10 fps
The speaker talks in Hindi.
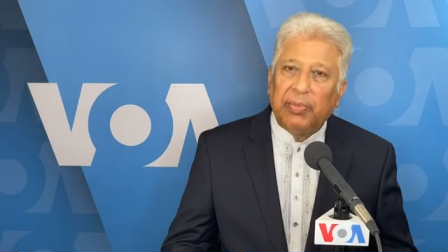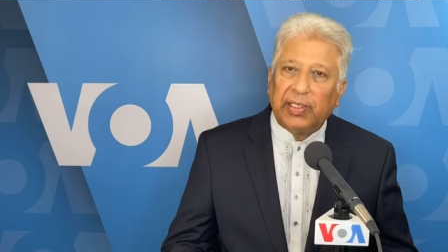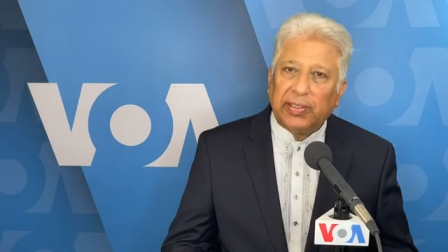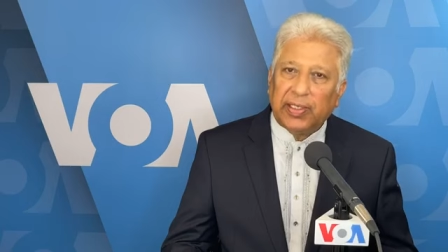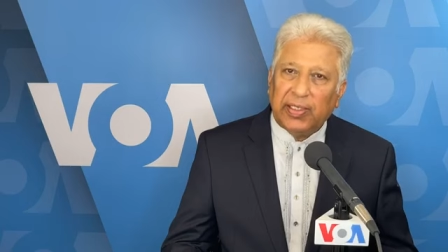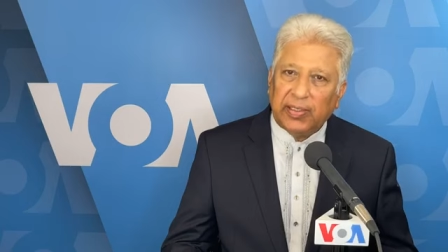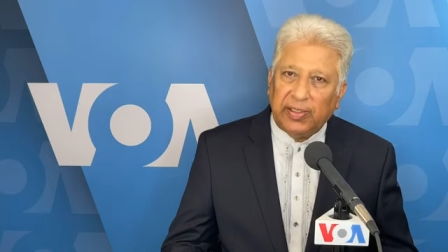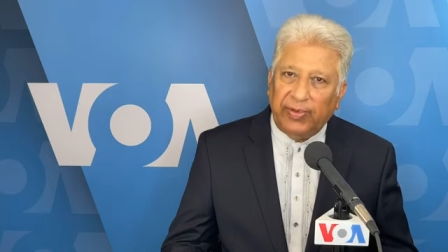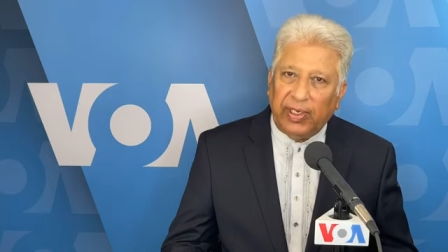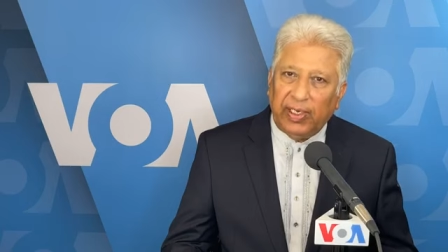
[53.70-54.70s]
पाकिस्तान
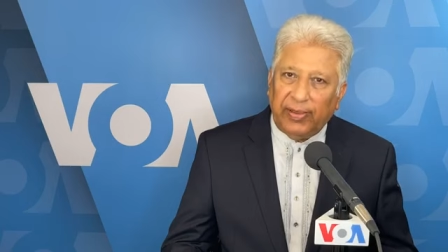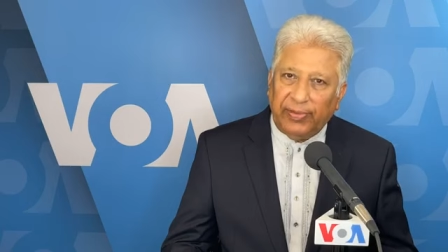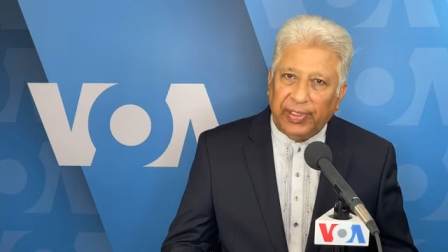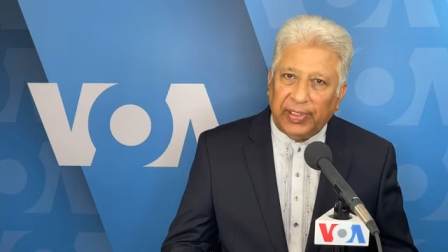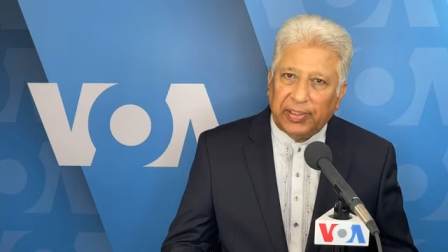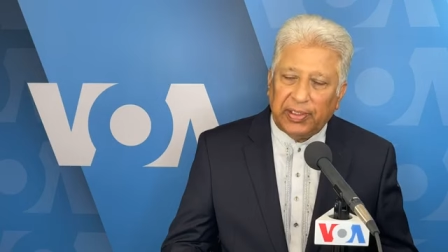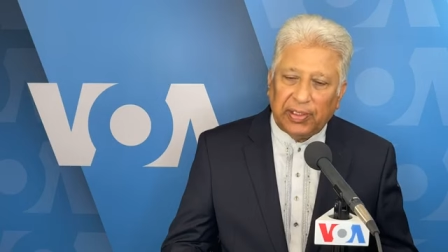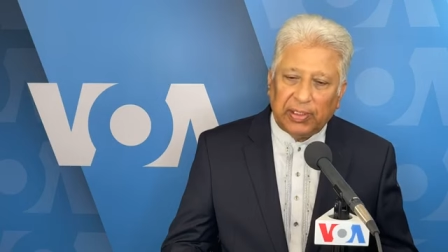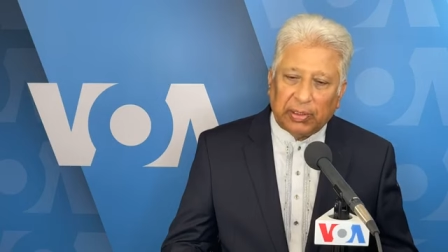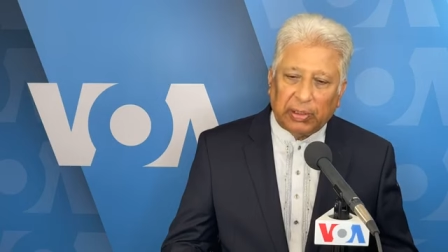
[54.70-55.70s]
सिविल
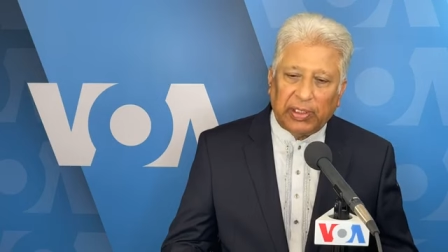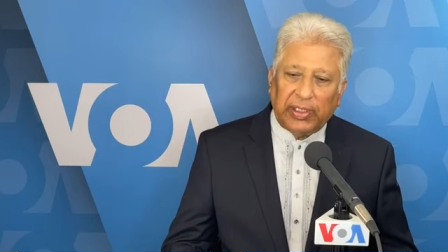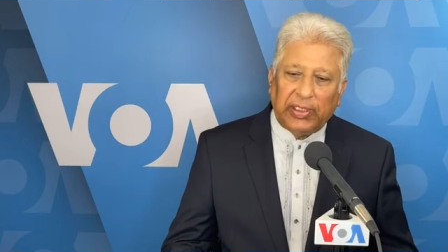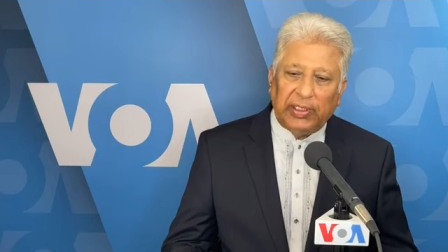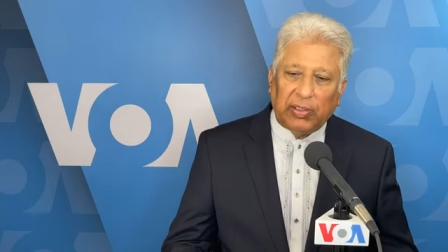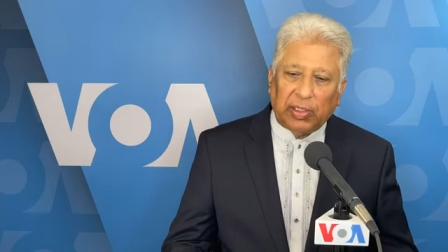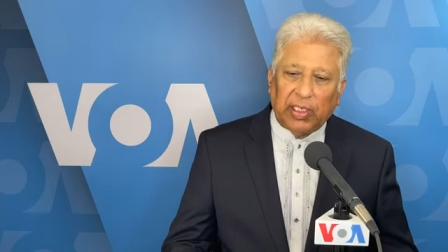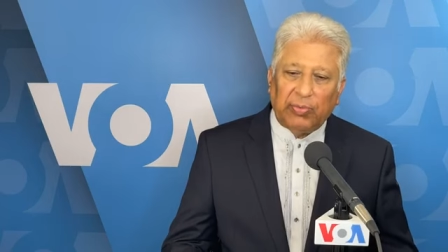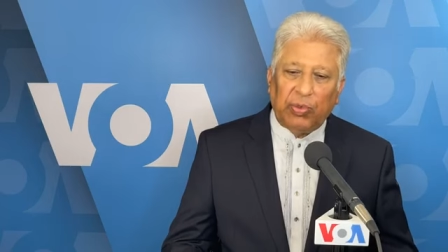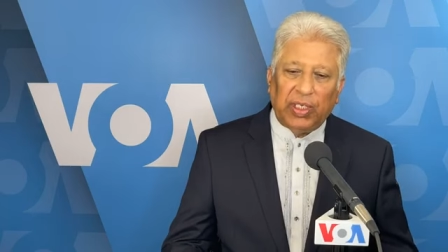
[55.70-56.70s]
एविएशन अथॉरिटी और
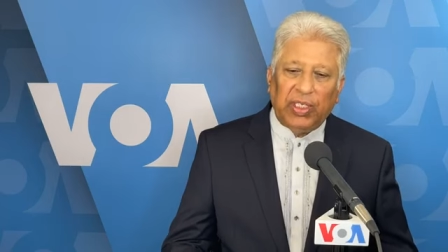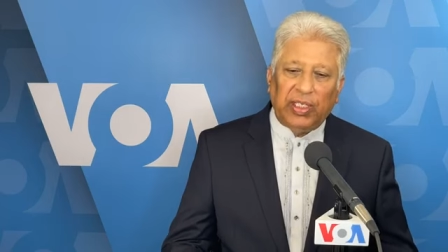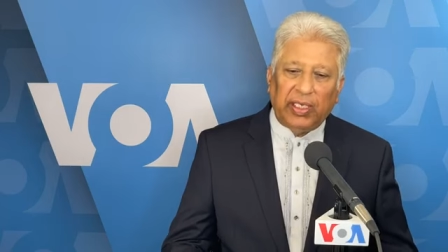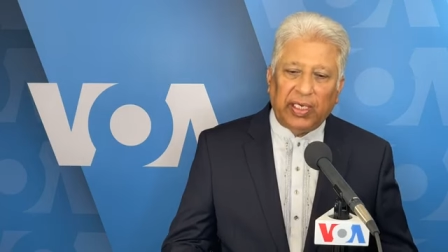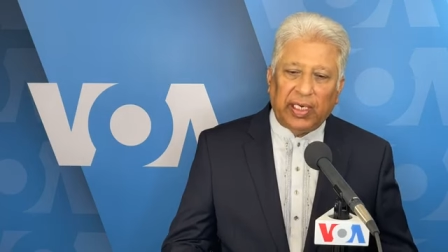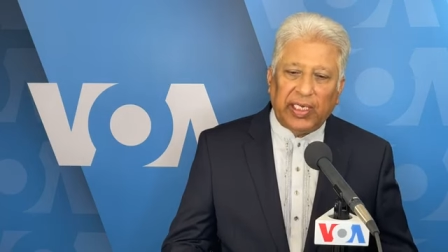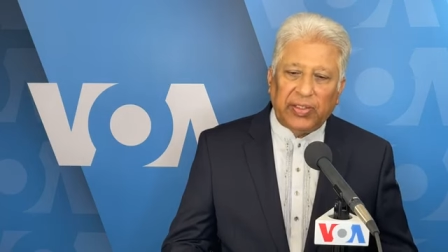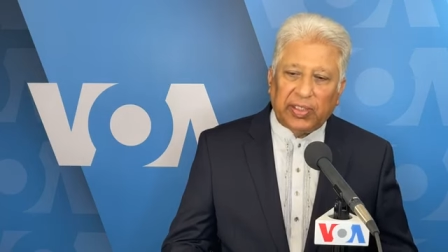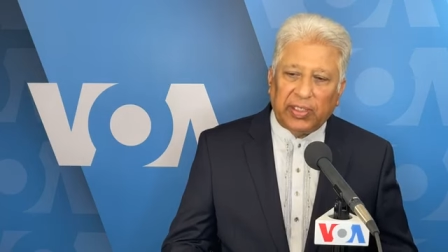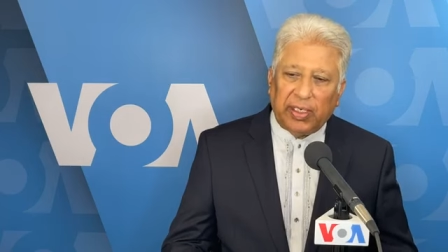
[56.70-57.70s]
गैर मुल्की
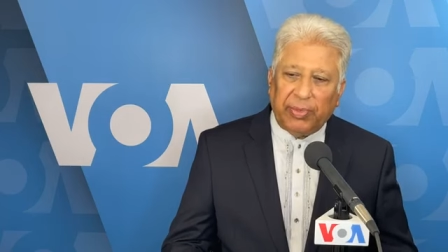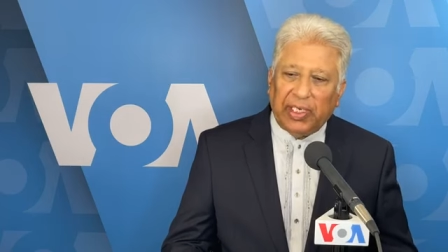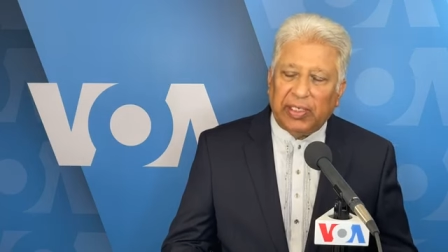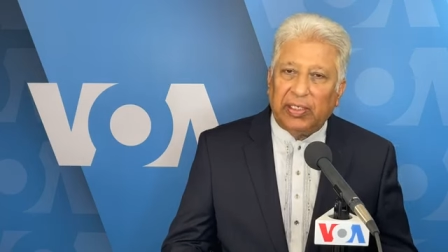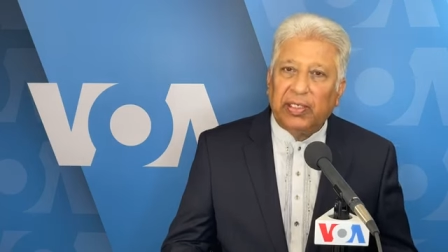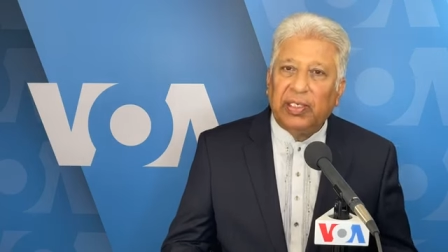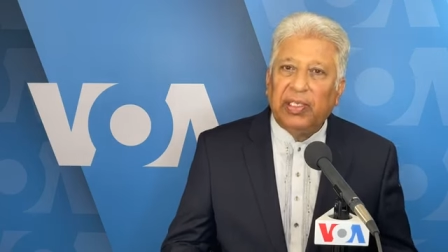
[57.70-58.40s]
एयरलाइंस के दरमियान